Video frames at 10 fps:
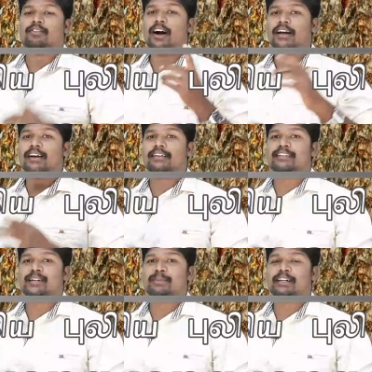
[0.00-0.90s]
வாங்க
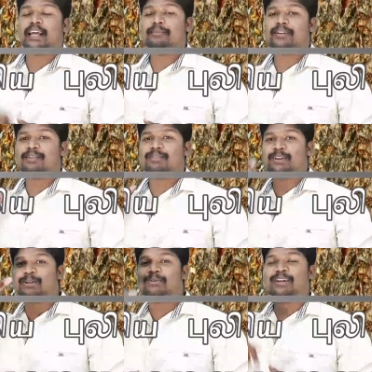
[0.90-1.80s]
நம்ம டைம் ட்ராவல்
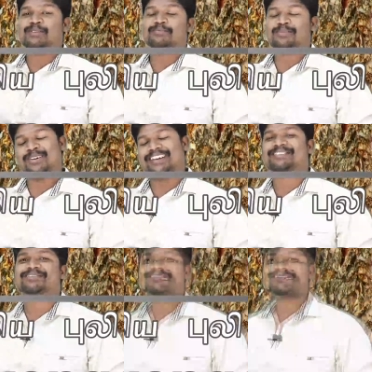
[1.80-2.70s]
வீடியோக்குள்ளே
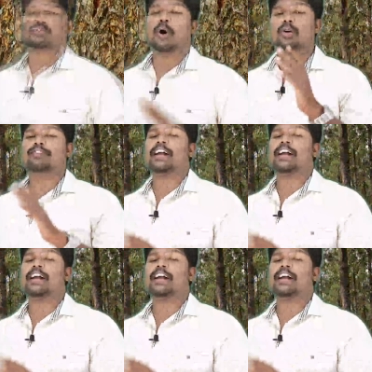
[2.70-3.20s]
போகலாம் ஜான்